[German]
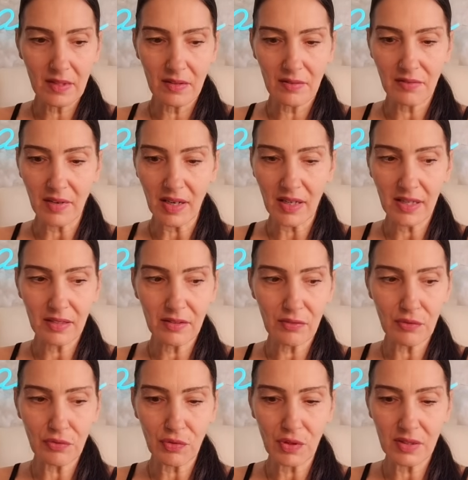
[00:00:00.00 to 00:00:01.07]
Wahrheiten
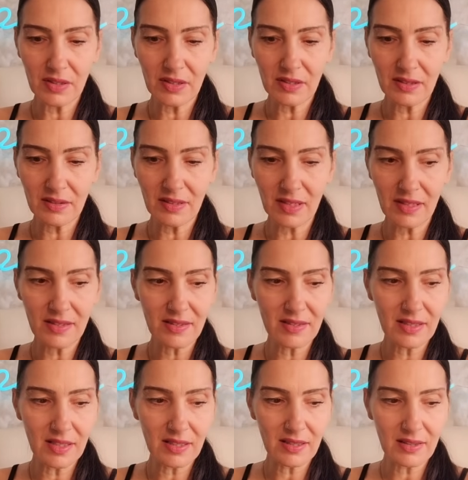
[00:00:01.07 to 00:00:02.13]
vor dir, da ist
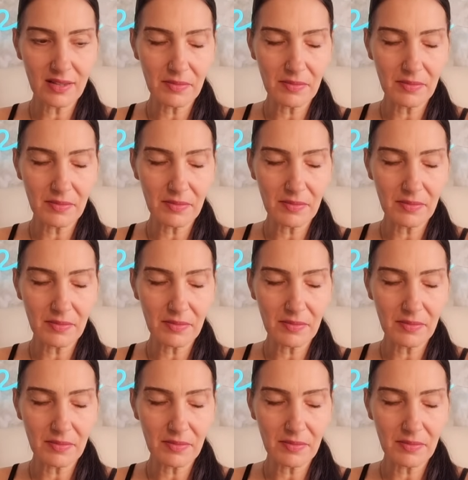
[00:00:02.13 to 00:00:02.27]
nichts